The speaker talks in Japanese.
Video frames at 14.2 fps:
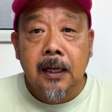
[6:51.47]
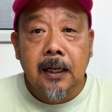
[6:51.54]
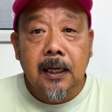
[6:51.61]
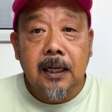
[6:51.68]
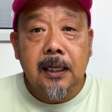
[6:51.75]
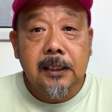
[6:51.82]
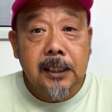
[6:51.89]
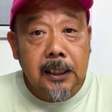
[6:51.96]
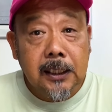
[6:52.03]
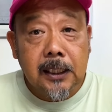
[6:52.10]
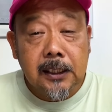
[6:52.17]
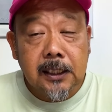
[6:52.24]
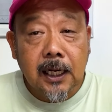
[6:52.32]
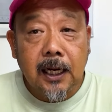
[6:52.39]
えー、ぜひ
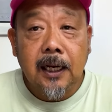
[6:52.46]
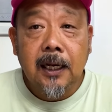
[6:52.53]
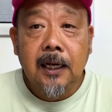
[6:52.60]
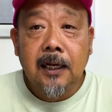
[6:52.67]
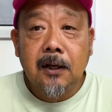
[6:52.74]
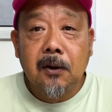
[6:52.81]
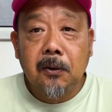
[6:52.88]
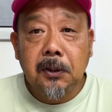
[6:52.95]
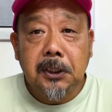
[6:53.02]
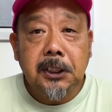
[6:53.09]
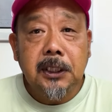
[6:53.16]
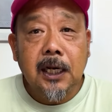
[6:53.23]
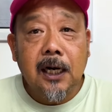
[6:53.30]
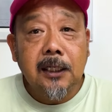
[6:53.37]
ですね、美味
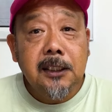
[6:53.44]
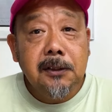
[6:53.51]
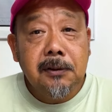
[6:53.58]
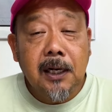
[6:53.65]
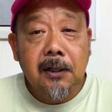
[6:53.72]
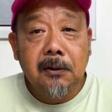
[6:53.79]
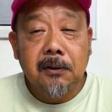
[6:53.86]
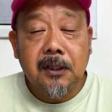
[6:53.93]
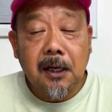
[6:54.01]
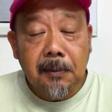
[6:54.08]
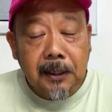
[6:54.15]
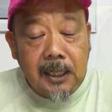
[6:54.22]
しいアジフライを食べ